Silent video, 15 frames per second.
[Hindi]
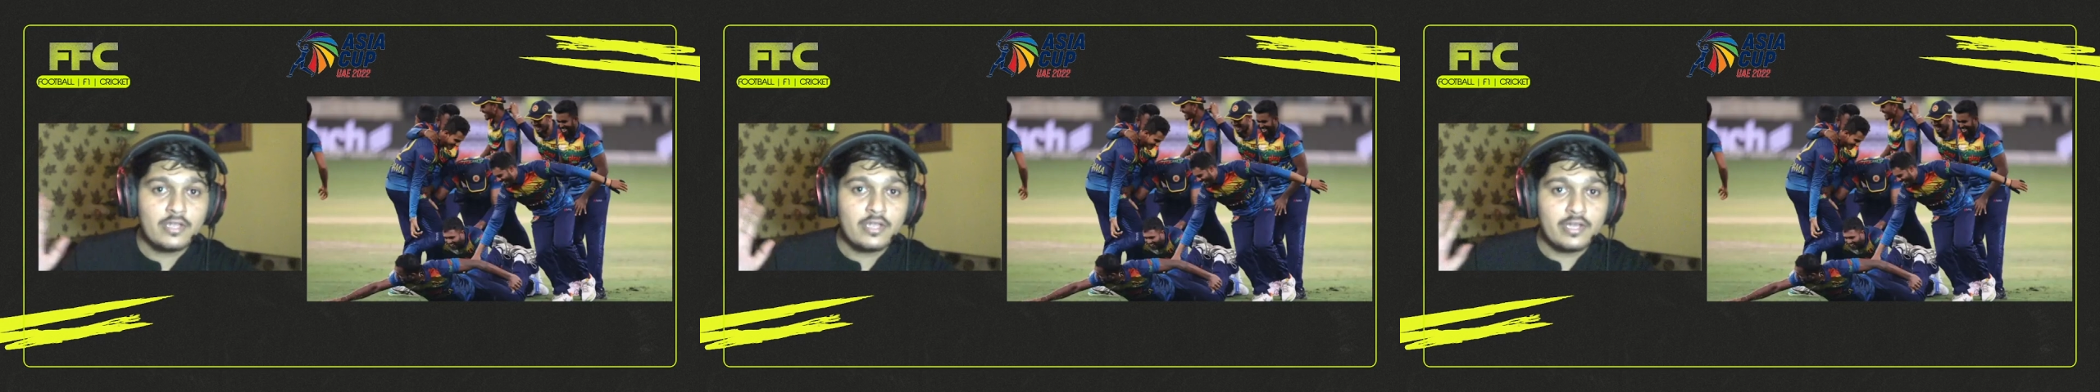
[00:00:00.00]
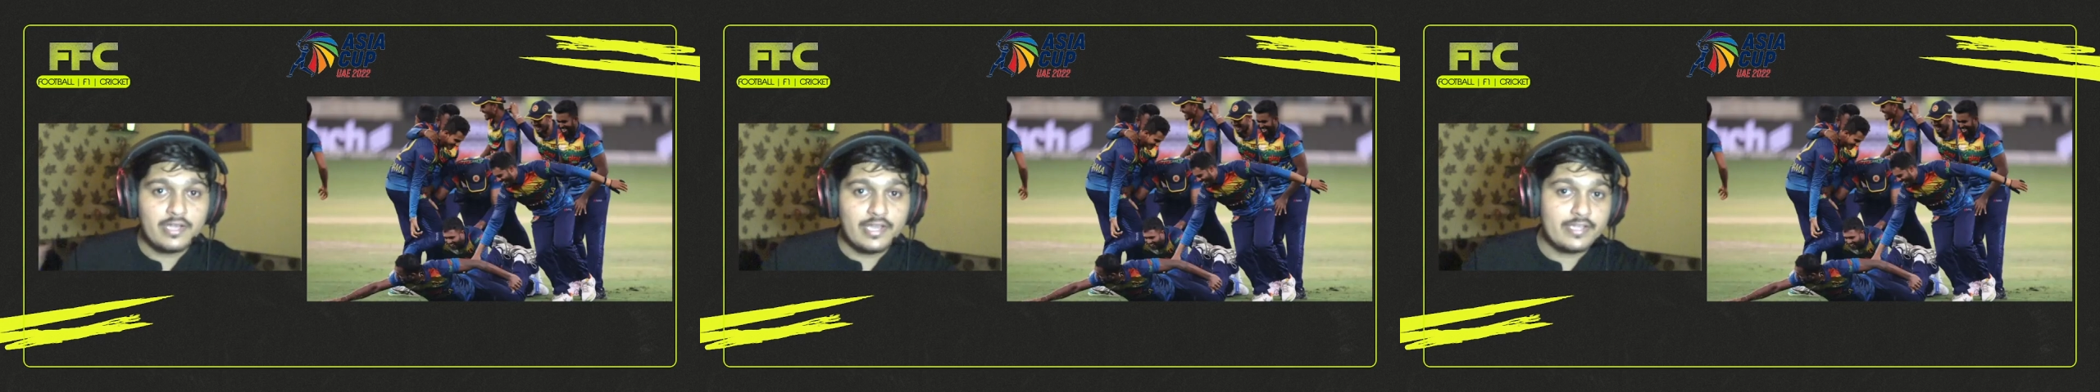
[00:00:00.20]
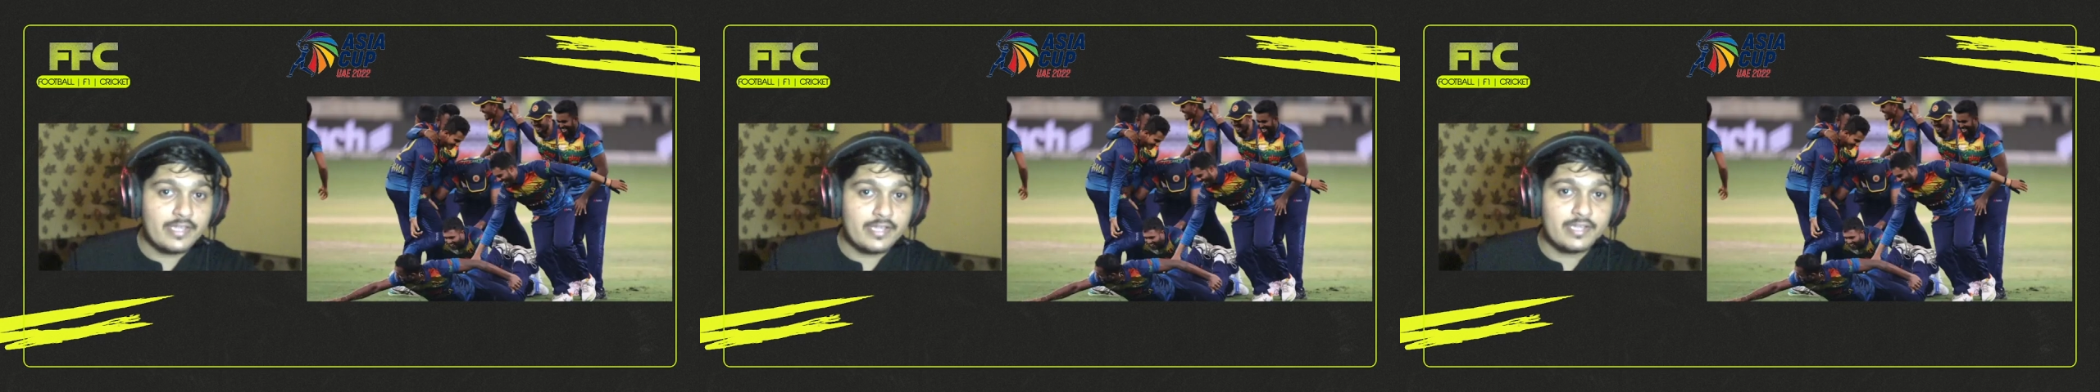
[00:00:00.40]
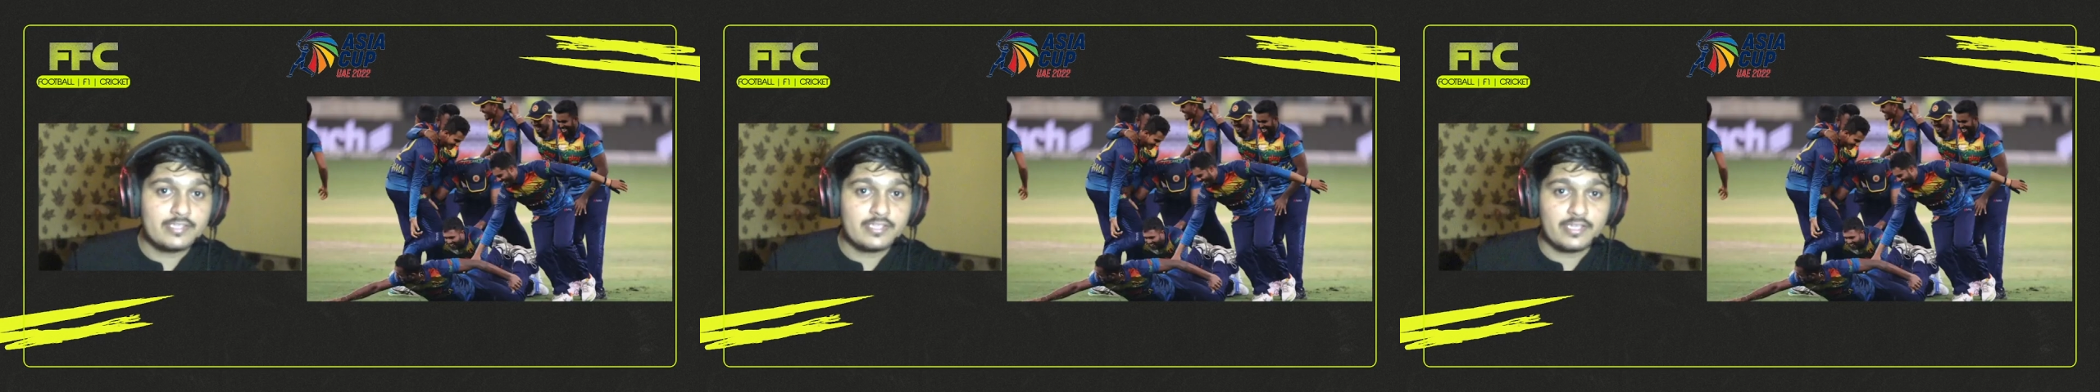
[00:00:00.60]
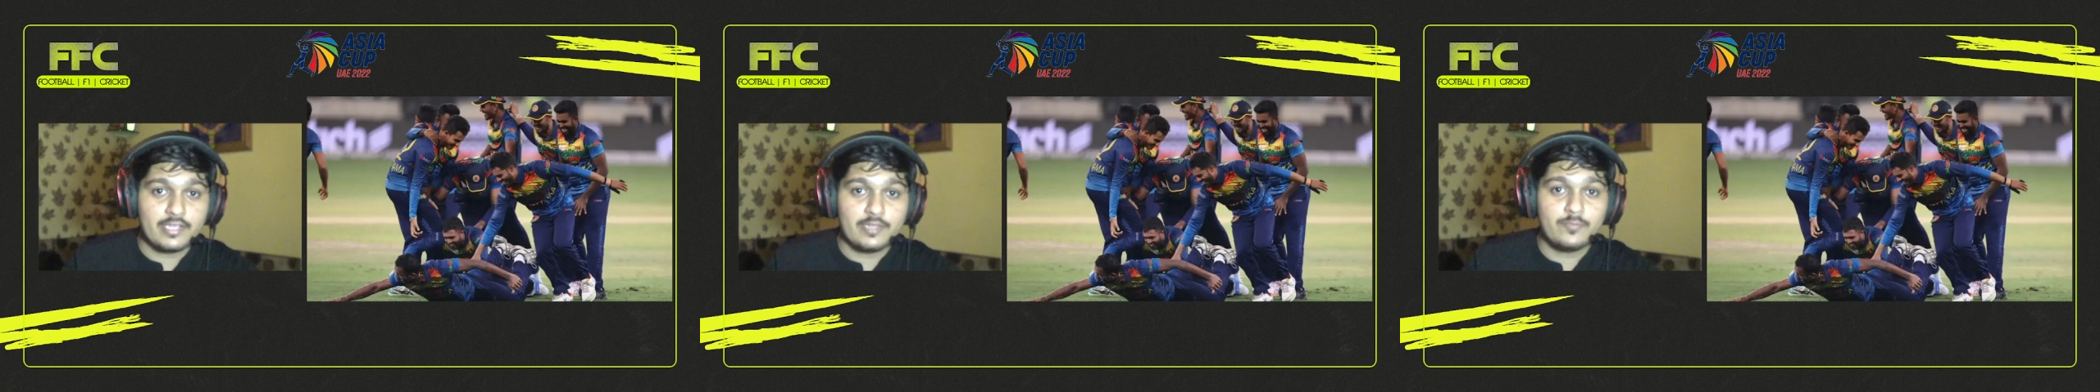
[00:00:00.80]
लेके गए थे
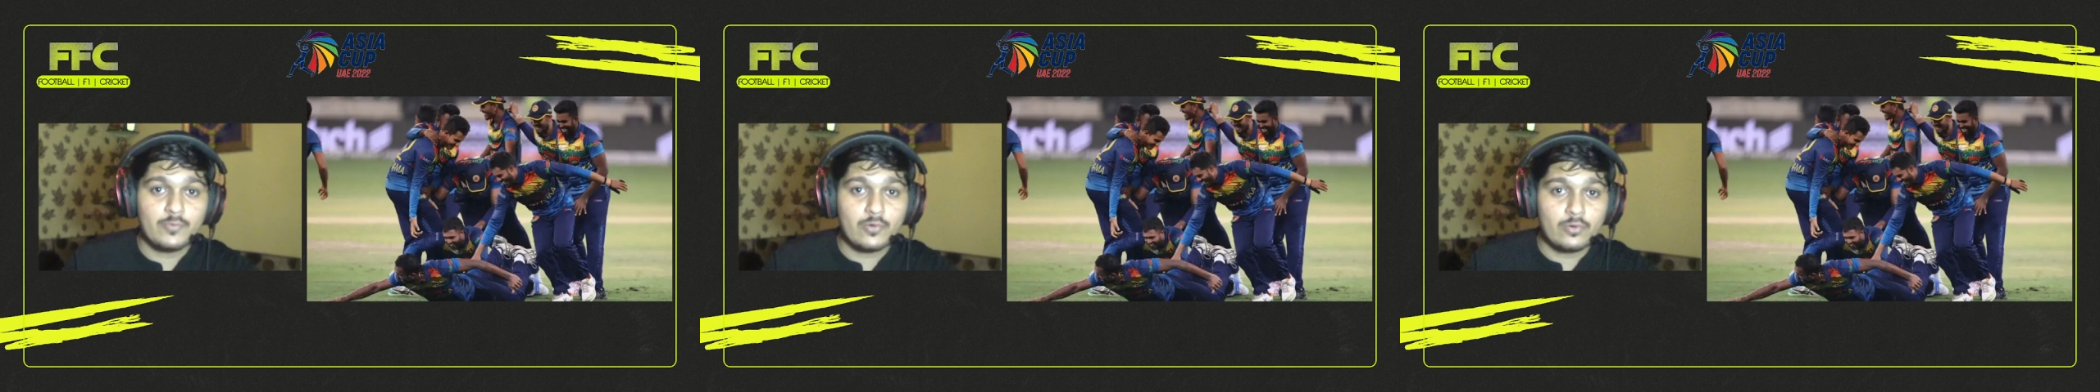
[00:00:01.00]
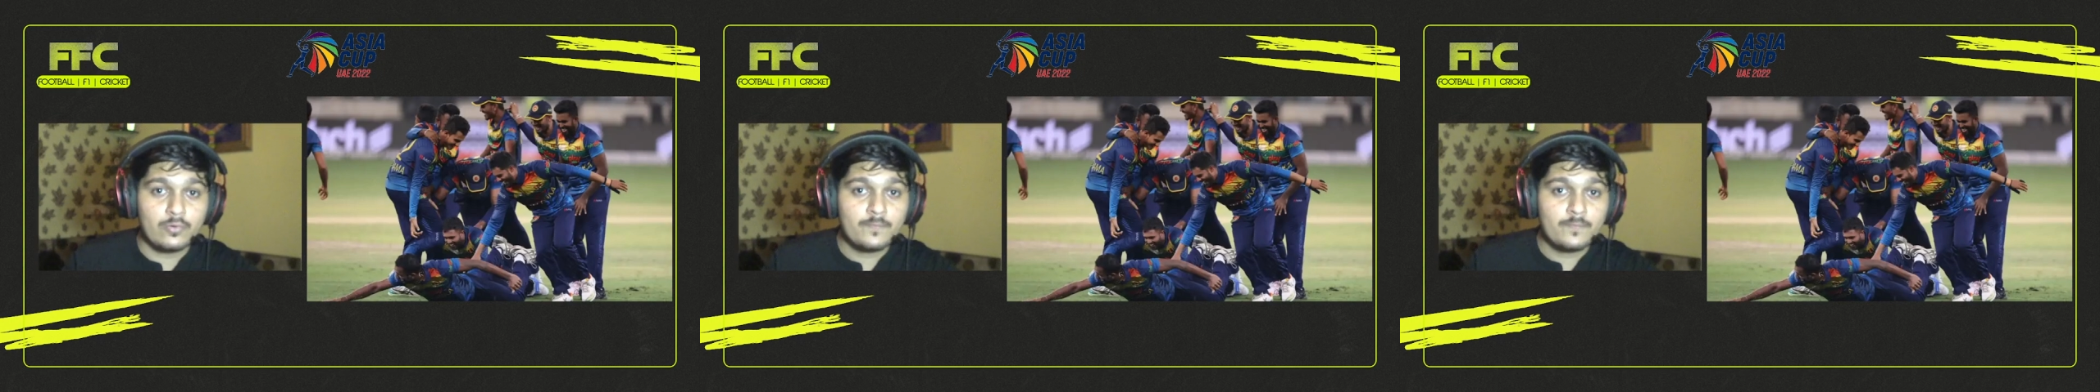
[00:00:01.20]
गेम को